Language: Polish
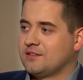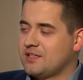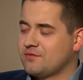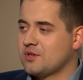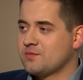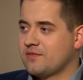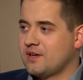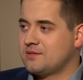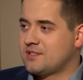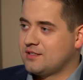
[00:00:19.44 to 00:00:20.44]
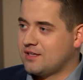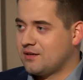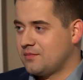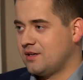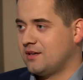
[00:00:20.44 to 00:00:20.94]
Niedawno rozmawiałem z
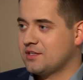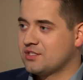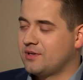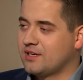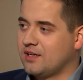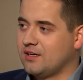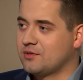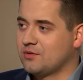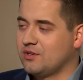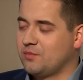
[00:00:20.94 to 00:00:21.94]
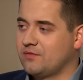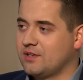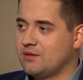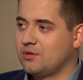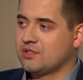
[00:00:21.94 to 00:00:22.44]
trenerem Jerzym Engelem, który
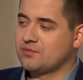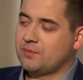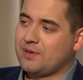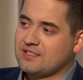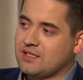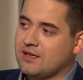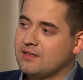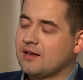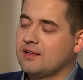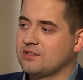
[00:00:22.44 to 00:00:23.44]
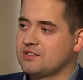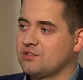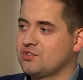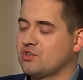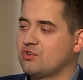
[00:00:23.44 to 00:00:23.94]
opowiadał o tym, że praca trenera to jest
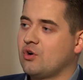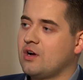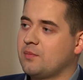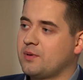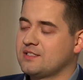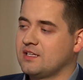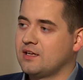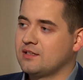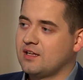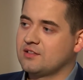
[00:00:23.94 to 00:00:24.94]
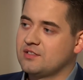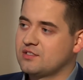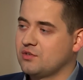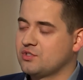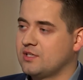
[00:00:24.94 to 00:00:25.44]
coś, co kocha, praca trenera to jest
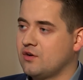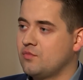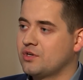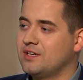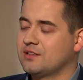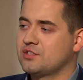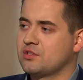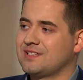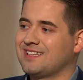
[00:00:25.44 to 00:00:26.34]
coś, co dało mu gigantyczną